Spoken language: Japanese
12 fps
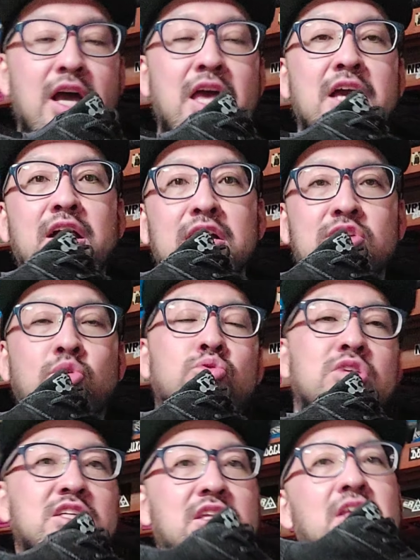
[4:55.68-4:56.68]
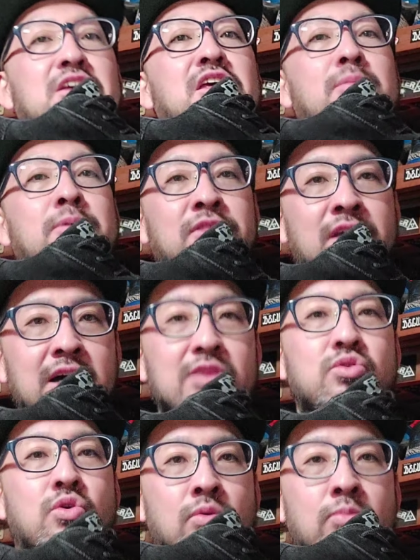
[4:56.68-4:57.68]
えー、書き込んでいただければ
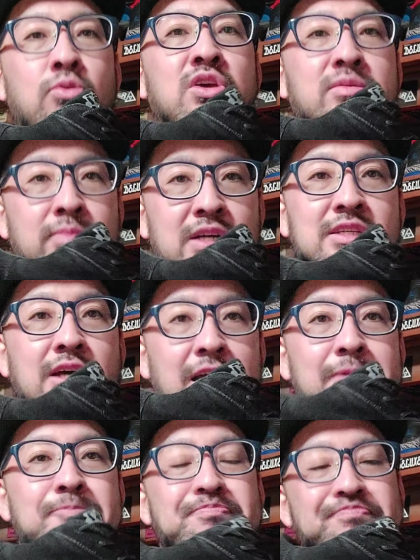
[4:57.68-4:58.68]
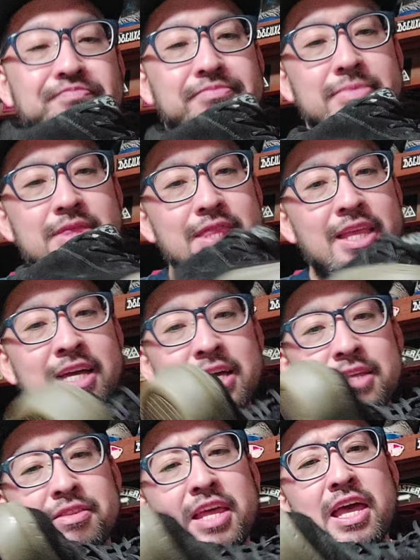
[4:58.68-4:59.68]
なと思います。はい。
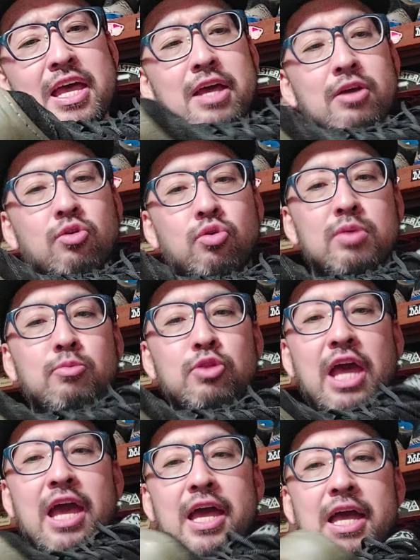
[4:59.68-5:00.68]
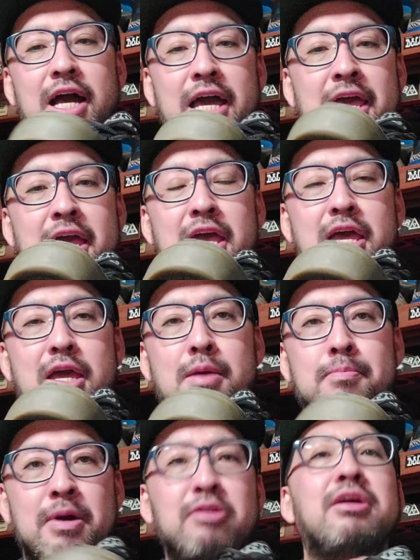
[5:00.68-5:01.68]
で、これもね、
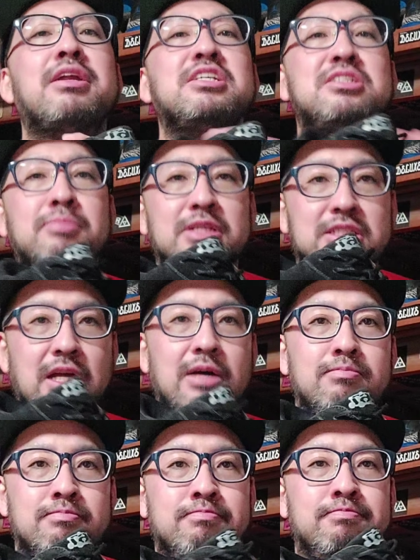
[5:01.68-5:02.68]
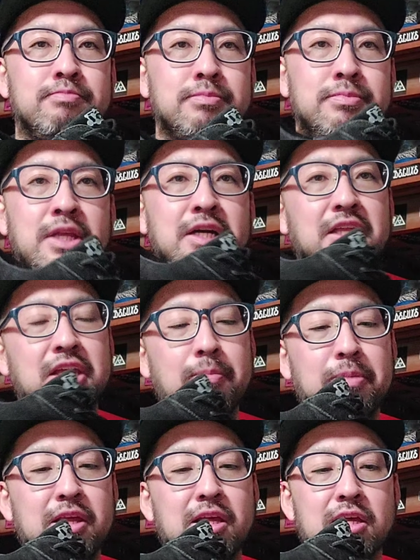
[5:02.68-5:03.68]
えー、丸洗いしました。うん。なんかね、
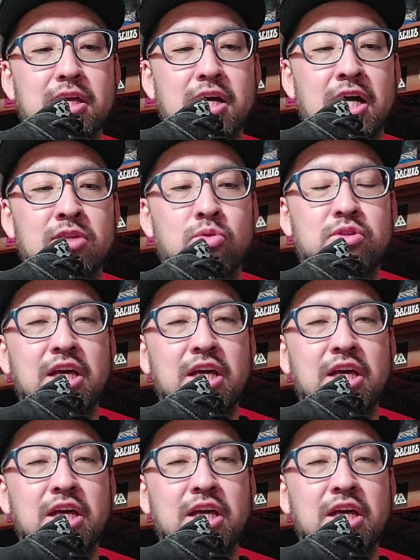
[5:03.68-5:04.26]
やっぱり、あの、